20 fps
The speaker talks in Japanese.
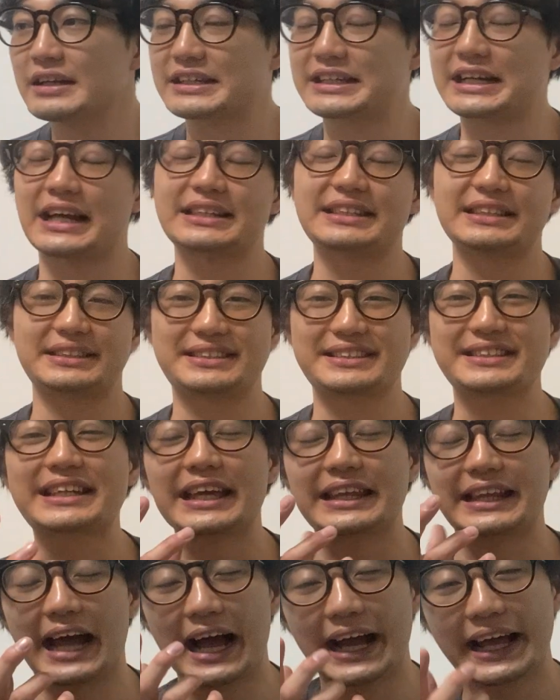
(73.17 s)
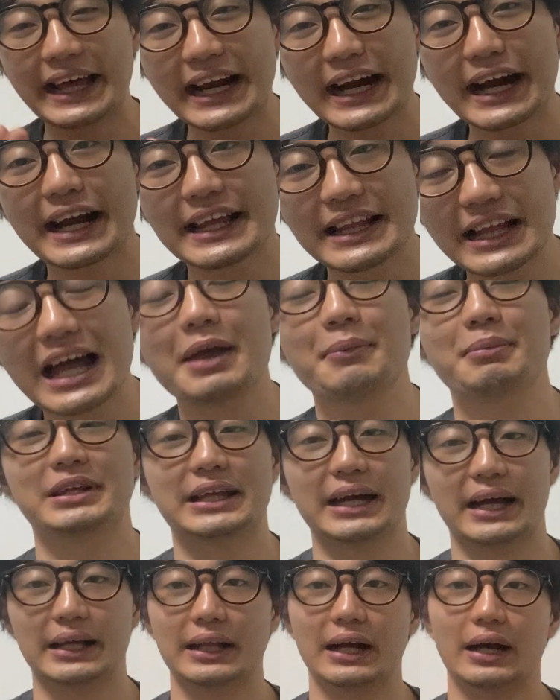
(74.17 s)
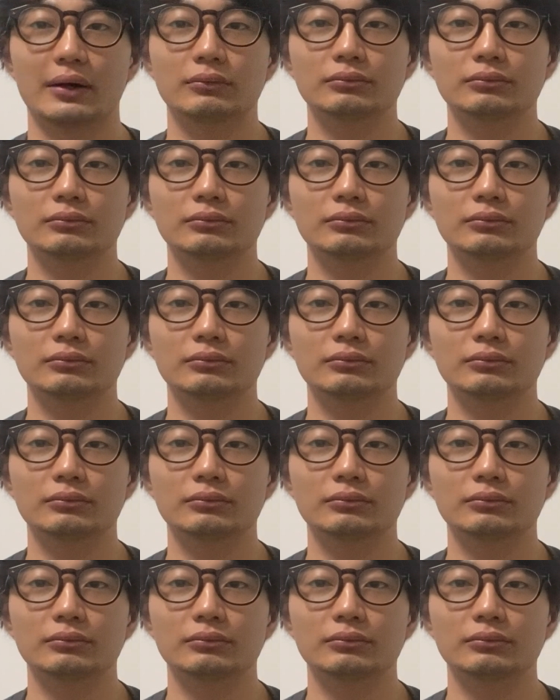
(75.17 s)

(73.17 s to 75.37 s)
勝ちつけてあげられないみたいな、